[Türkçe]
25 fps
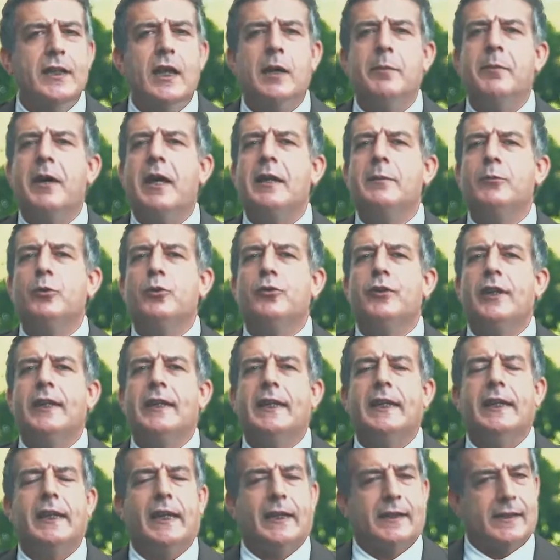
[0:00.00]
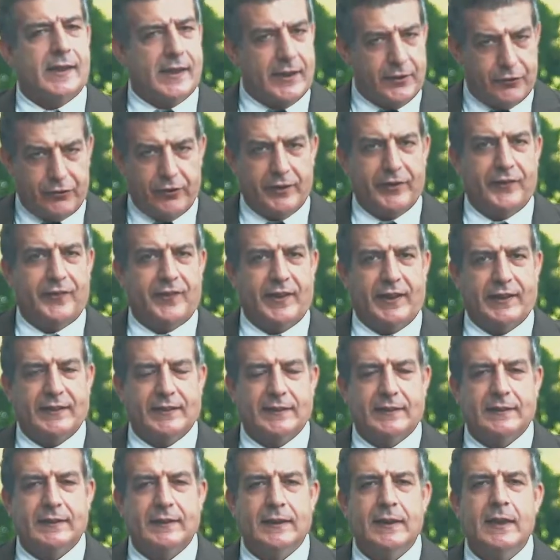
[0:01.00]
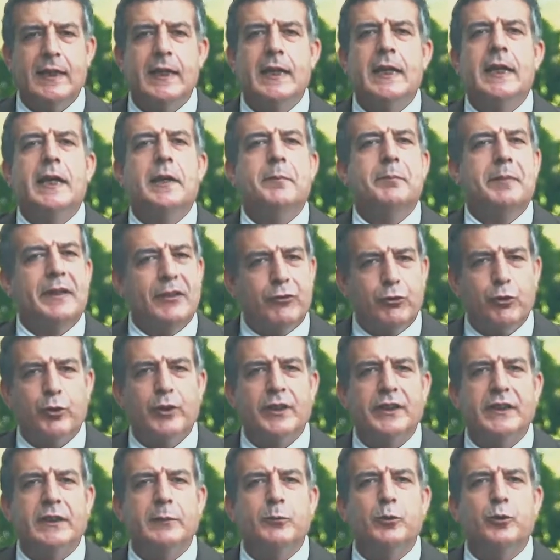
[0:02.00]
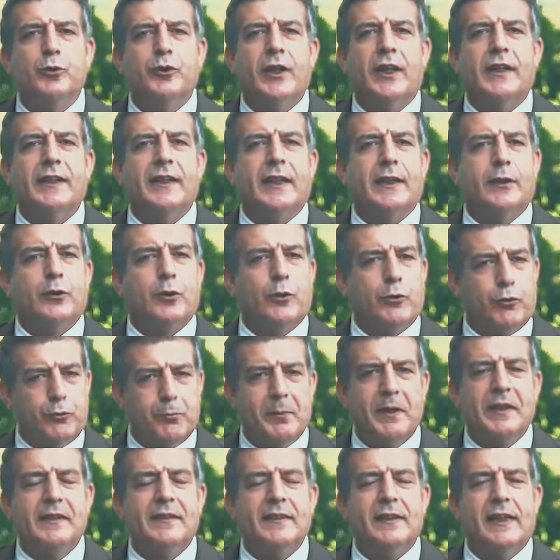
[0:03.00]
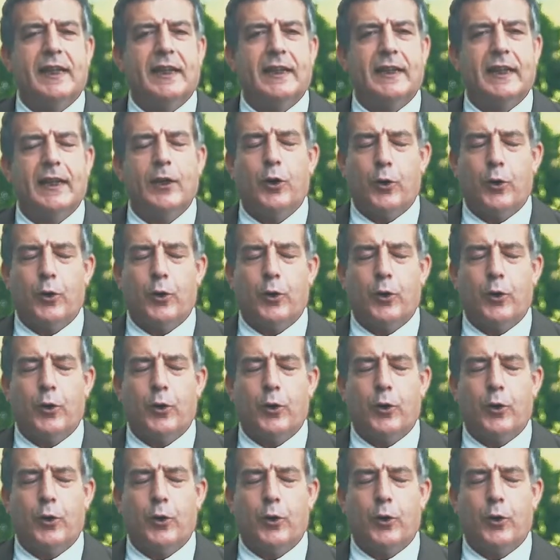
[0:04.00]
haber bülteniyle karşınızdaydık. Bir sonraki bültende görüşmek dileğiyle,